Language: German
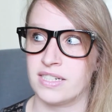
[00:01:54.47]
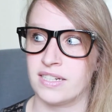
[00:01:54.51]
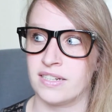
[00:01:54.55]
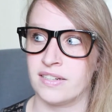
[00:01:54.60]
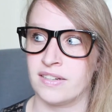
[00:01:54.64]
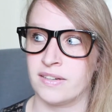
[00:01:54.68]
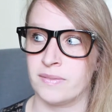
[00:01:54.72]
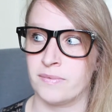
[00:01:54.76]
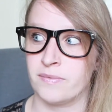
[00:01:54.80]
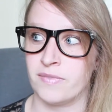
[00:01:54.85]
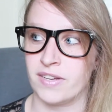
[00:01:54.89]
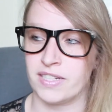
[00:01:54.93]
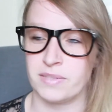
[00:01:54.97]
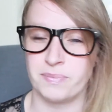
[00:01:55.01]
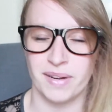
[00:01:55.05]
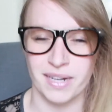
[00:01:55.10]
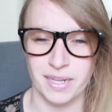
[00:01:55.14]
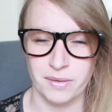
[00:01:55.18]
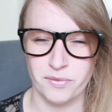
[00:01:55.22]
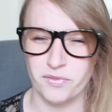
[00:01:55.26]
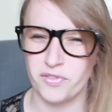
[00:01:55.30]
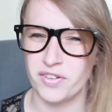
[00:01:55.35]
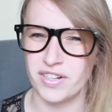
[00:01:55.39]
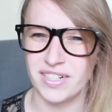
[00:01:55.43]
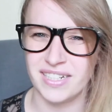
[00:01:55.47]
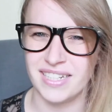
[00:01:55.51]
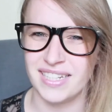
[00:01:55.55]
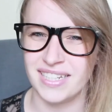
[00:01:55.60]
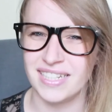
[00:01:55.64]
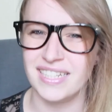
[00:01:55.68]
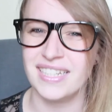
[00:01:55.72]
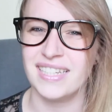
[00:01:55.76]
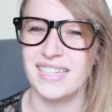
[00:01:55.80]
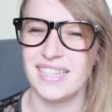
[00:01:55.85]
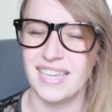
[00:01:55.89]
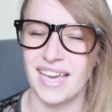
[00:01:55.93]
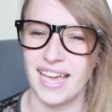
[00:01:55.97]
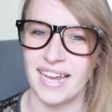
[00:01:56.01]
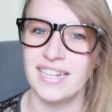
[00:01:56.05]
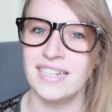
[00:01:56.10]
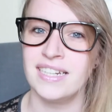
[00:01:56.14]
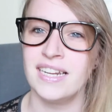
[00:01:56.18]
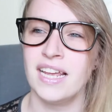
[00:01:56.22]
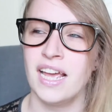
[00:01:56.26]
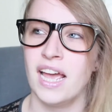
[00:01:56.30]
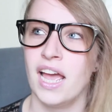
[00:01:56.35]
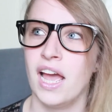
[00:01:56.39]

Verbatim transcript: ähm, was man eben von King kennen